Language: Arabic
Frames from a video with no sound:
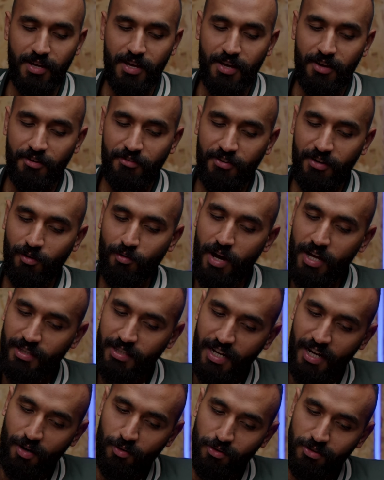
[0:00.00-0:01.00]
في الوقت
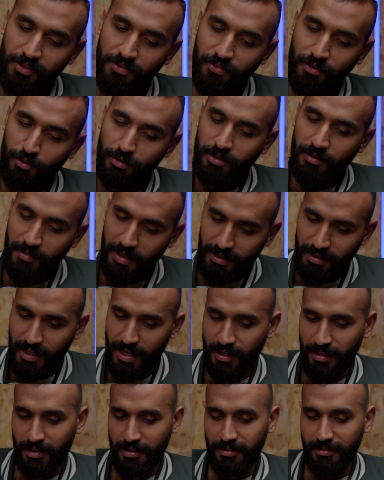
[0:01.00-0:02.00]
اللي انا كنت فيه كنت
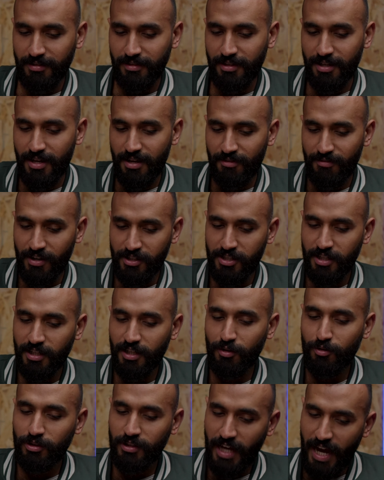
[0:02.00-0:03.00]
محتاج يعني فعشان
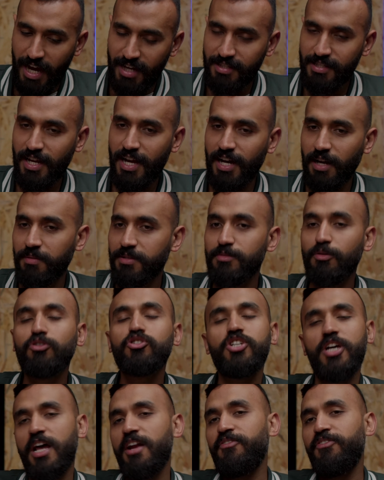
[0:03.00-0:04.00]
كده كنت عايز حاجه بس ما
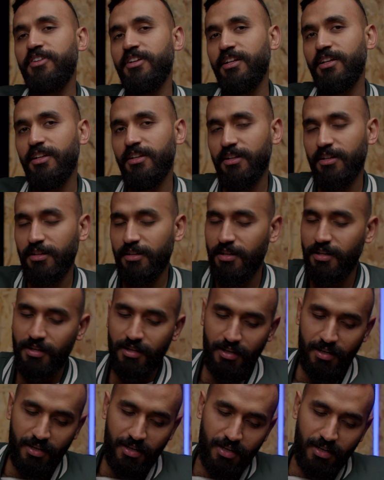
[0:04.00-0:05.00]
كنتش اعرف ان
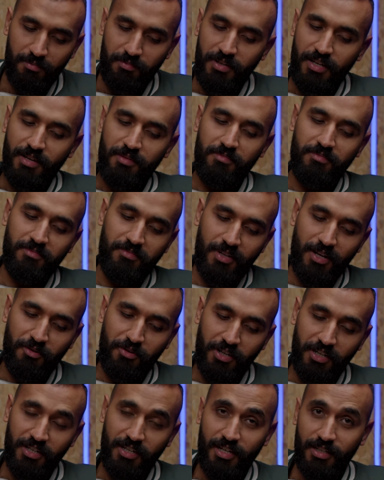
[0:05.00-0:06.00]
البي ام
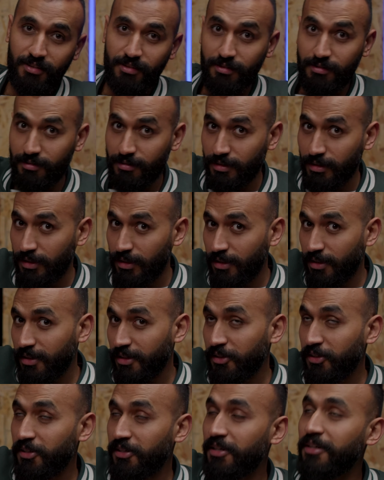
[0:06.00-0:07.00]
نوعيات
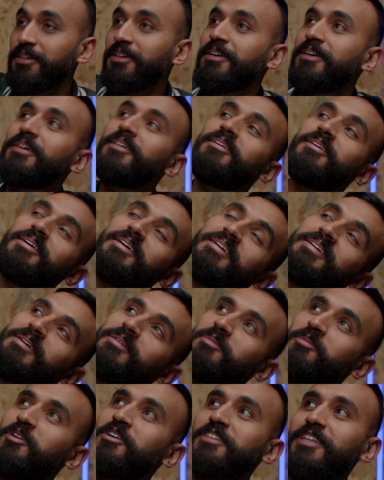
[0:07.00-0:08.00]

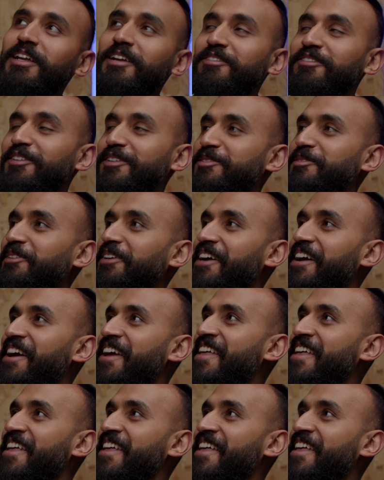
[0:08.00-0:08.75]
مختلفه شويه